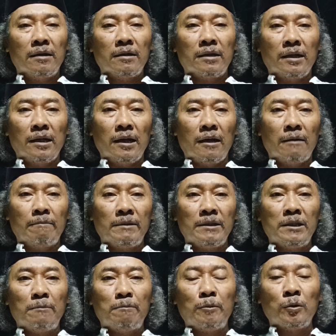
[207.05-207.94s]
dengan
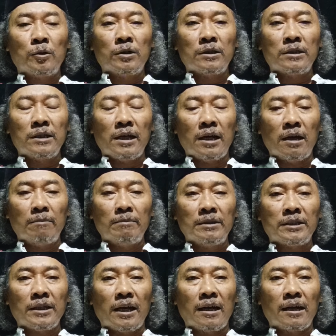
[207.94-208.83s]
menyebutnya
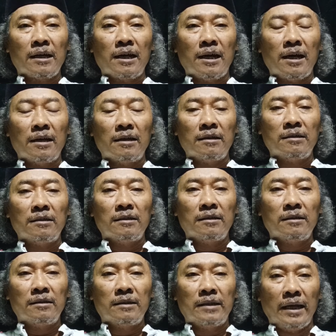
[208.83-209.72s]
misalkan
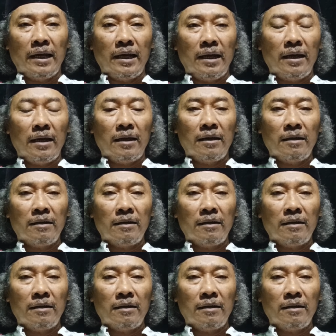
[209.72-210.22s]
D